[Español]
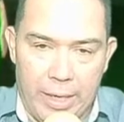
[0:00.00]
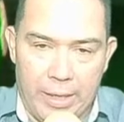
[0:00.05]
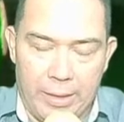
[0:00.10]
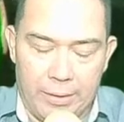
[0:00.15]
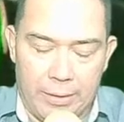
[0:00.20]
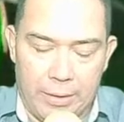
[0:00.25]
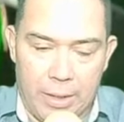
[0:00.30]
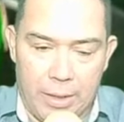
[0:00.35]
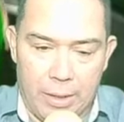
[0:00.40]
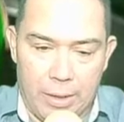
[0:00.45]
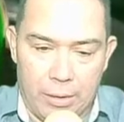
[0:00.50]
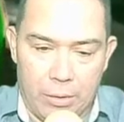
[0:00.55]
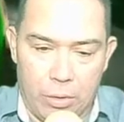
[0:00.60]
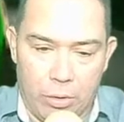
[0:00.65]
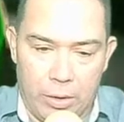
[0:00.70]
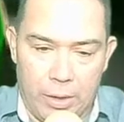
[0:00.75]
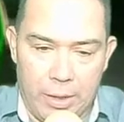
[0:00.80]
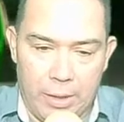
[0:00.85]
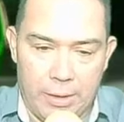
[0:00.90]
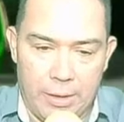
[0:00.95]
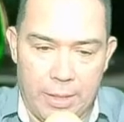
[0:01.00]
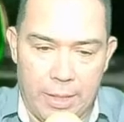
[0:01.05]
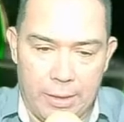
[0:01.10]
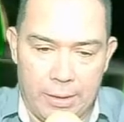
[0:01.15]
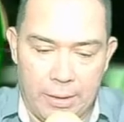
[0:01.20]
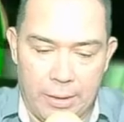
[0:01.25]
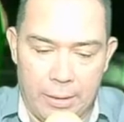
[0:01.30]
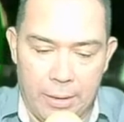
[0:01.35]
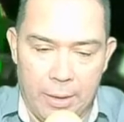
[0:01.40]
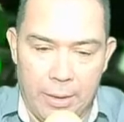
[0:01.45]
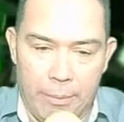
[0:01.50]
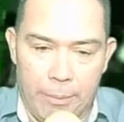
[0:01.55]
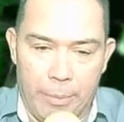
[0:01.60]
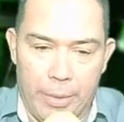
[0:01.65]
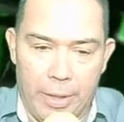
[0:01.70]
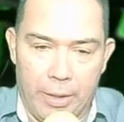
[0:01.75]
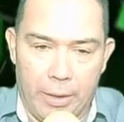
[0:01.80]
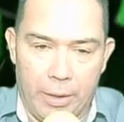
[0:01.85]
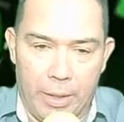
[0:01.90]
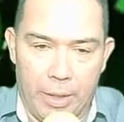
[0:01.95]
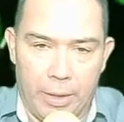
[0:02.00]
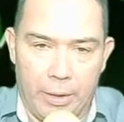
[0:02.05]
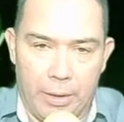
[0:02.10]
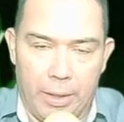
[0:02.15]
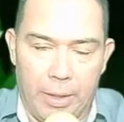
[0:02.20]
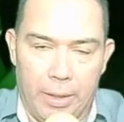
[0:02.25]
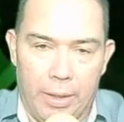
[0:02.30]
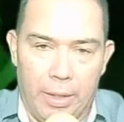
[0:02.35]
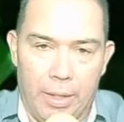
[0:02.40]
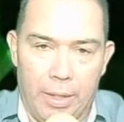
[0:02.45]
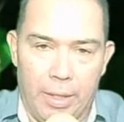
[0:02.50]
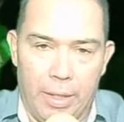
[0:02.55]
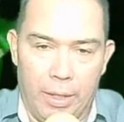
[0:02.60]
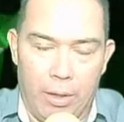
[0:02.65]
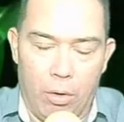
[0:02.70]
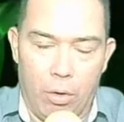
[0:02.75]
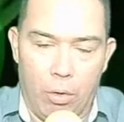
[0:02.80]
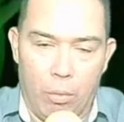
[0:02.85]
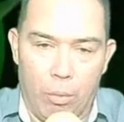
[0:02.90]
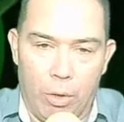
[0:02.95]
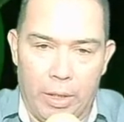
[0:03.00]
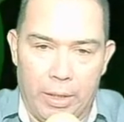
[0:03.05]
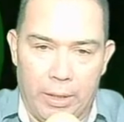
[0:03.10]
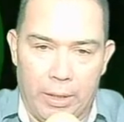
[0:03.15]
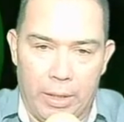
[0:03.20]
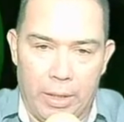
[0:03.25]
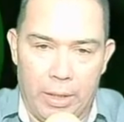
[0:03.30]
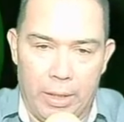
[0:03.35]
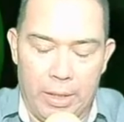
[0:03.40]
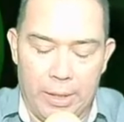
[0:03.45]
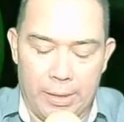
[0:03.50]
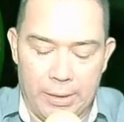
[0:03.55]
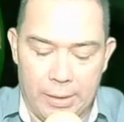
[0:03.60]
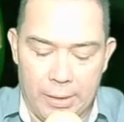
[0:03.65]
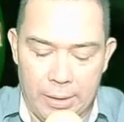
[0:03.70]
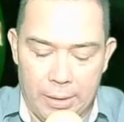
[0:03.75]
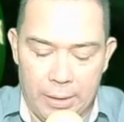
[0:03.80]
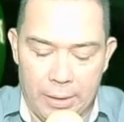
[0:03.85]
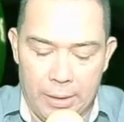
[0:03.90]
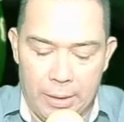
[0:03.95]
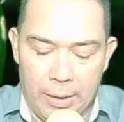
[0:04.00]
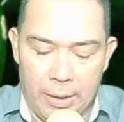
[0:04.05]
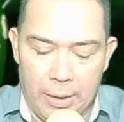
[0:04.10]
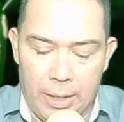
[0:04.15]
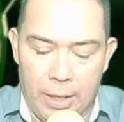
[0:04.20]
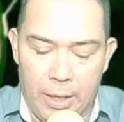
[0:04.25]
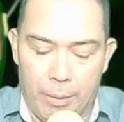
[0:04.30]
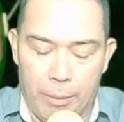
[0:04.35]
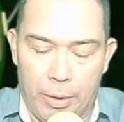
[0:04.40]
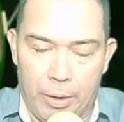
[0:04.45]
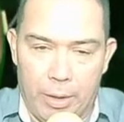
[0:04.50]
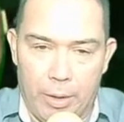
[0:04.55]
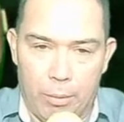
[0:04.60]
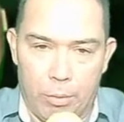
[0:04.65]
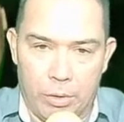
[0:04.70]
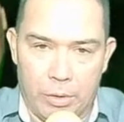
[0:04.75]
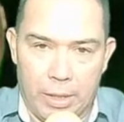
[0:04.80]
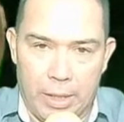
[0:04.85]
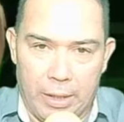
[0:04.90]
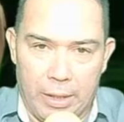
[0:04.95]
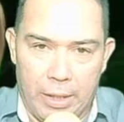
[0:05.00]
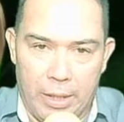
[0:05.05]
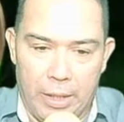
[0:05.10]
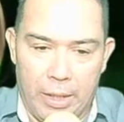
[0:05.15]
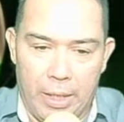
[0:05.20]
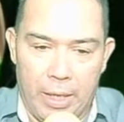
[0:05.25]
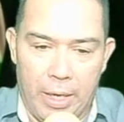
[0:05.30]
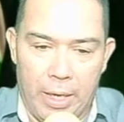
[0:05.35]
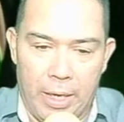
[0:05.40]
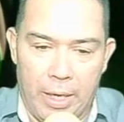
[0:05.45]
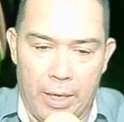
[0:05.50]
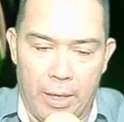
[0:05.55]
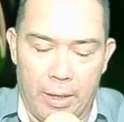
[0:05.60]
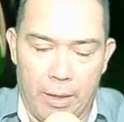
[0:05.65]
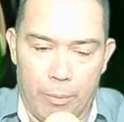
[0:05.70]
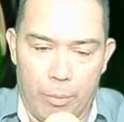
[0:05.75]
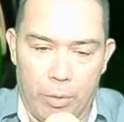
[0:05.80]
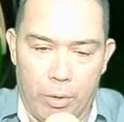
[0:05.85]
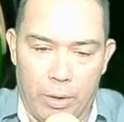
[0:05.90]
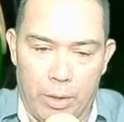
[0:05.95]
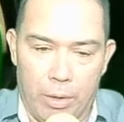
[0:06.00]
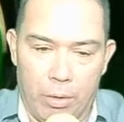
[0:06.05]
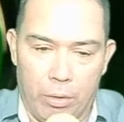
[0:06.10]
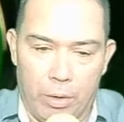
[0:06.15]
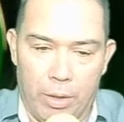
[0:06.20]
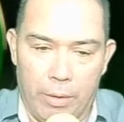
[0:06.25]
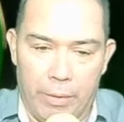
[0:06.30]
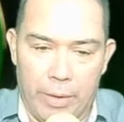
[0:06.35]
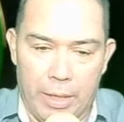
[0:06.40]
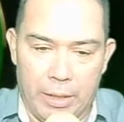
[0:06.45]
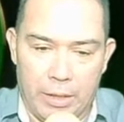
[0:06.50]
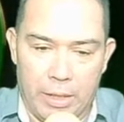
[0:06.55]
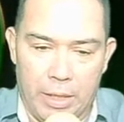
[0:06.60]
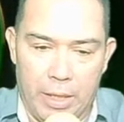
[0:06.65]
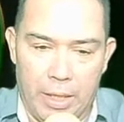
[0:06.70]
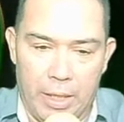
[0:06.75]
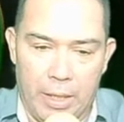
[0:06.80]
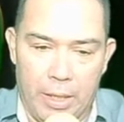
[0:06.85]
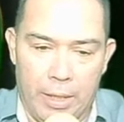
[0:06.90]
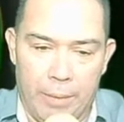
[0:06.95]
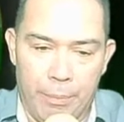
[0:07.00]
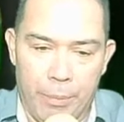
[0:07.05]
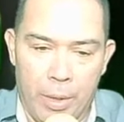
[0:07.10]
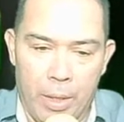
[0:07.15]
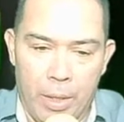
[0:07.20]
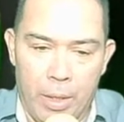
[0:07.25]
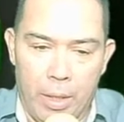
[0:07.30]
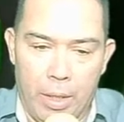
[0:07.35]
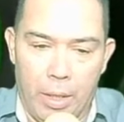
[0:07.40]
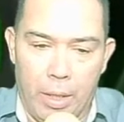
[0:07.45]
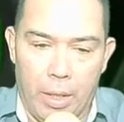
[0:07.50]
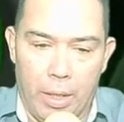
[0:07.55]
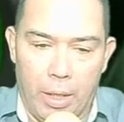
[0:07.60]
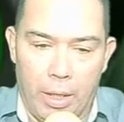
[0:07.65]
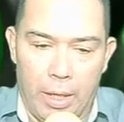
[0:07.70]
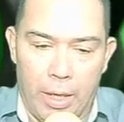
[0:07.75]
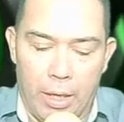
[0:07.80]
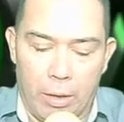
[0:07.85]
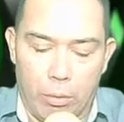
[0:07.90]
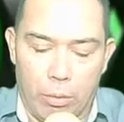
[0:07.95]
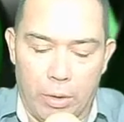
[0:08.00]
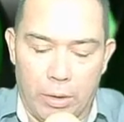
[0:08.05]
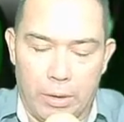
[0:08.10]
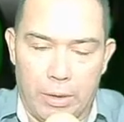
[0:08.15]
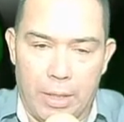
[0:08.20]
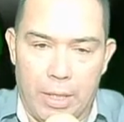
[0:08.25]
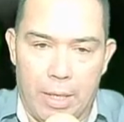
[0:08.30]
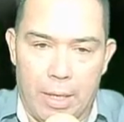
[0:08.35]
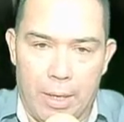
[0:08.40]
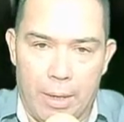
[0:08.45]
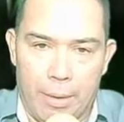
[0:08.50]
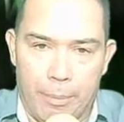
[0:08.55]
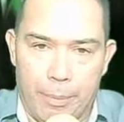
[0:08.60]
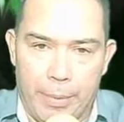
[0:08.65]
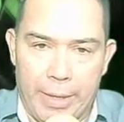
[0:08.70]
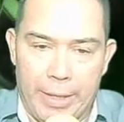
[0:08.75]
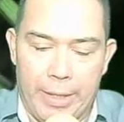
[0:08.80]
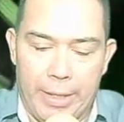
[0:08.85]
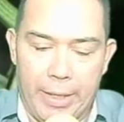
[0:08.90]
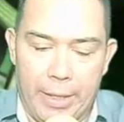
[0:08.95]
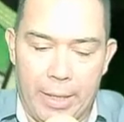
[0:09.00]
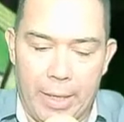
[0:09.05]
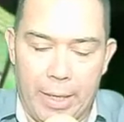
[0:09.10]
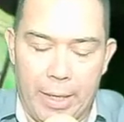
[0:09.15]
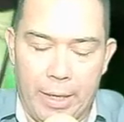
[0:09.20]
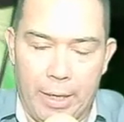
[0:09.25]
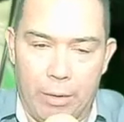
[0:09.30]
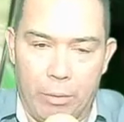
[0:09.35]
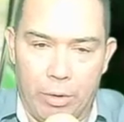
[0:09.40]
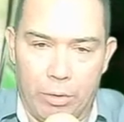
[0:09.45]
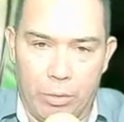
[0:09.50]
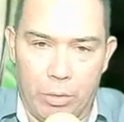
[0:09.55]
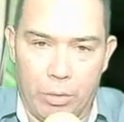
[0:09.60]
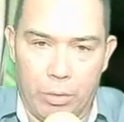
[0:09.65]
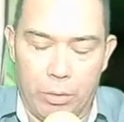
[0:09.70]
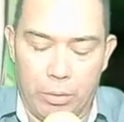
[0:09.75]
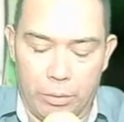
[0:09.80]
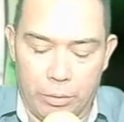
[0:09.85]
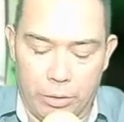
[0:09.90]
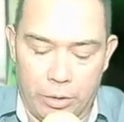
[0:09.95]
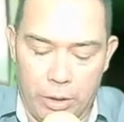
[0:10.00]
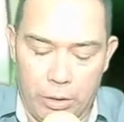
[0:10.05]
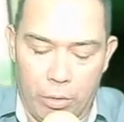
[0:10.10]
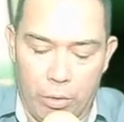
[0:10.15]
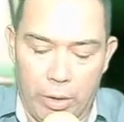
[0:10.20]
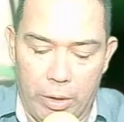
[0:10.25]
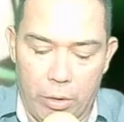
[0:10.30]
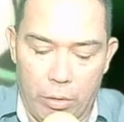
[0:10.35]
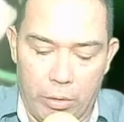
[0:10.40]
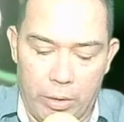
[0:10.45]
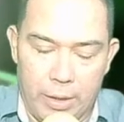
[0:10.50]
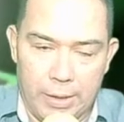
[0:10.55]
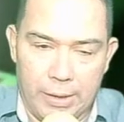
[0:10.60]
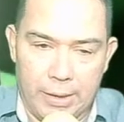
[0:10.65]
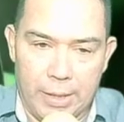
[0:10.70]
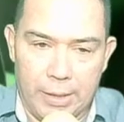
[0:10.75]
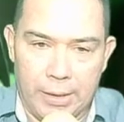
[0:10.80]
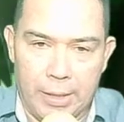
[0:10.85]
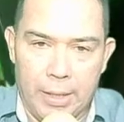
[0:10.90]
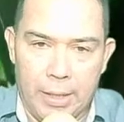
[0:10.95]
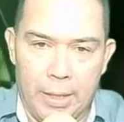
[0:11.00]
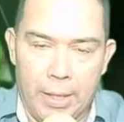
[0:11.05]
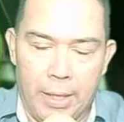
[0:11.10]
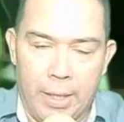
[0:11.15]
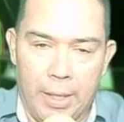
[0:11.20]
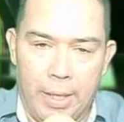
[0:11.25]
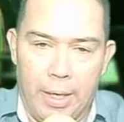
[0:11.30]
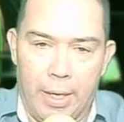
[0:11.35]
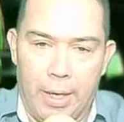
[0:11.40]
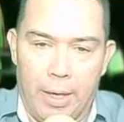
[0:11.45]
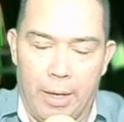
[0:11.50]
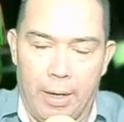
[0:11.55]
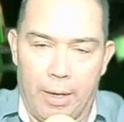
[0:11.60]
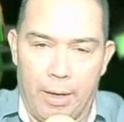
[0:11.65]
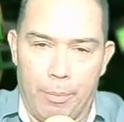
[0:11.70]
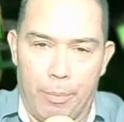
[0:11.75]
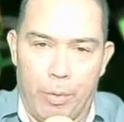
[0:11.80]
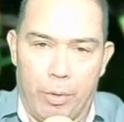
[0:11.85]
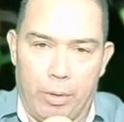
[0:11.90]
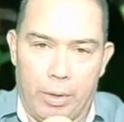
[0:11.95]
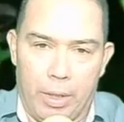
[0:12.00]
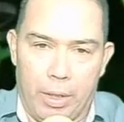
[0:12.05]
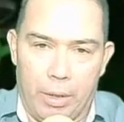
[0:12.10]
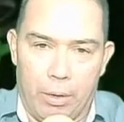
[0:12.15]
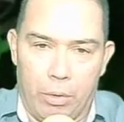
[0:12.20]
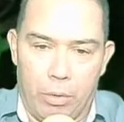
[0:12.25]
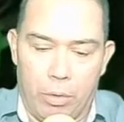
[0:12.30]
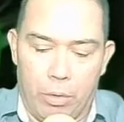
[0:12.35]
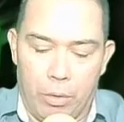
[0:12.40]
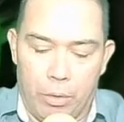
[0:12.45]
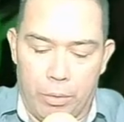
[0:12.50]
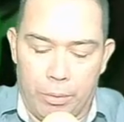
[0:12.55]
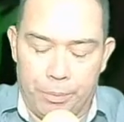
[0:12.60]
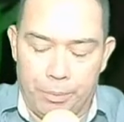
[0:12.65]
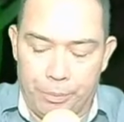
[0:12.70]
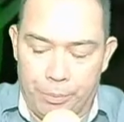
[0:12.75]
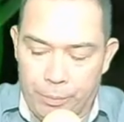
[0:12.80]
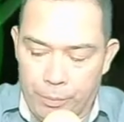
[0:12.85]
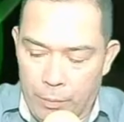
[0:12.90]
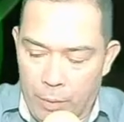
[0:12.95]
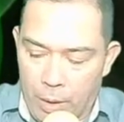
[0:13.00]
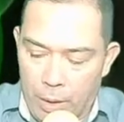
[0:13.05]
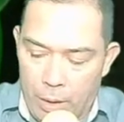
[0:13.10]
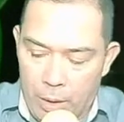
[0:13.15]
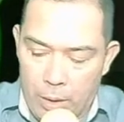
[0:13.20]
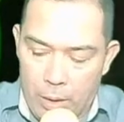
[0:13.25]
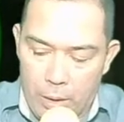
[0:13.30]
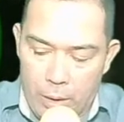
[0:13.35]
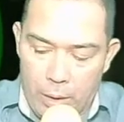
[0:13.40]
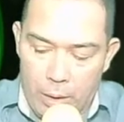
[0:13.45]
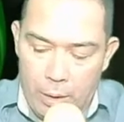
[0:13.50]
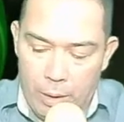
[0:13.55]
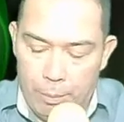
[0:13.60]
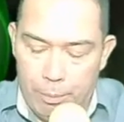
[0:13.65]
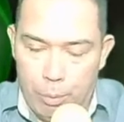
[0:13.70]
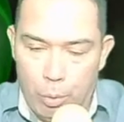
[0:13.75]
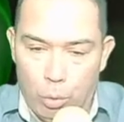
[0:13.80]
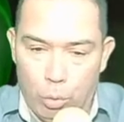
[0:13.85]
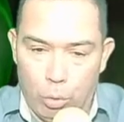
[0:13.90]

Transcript: a estas noticias, Pendiente de los boletines que emitimos aquí en el reportero TVHN y en nuestra página, en nuestro sitio de noticias, el reportero.hn. Eh,